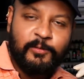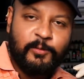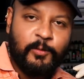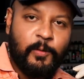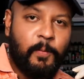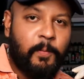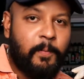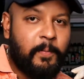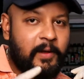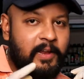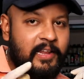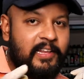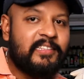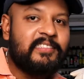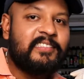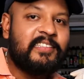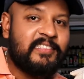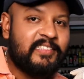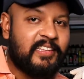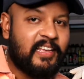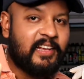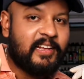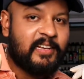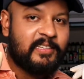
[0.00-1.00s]
तो प्लीज
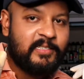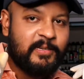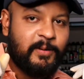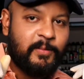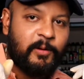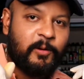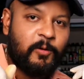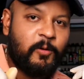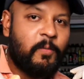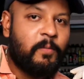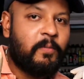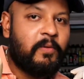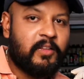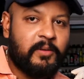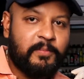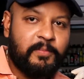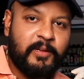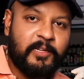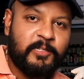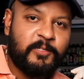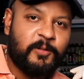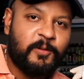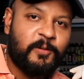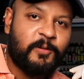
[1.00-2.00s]
इसे कस्टमर को मत
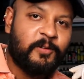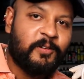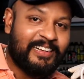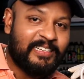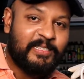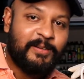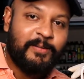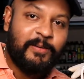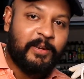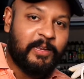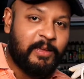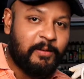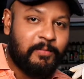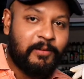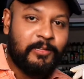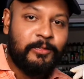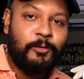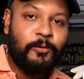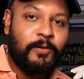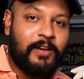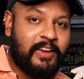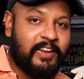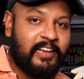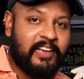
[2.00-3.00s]
बेचो कस्टमर की
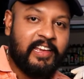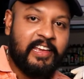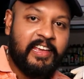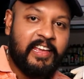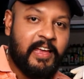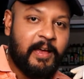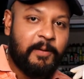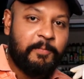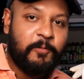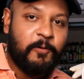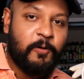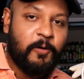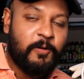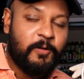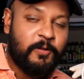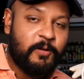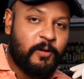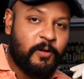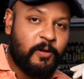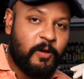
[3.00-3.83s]
बदुआ लगेगी आपको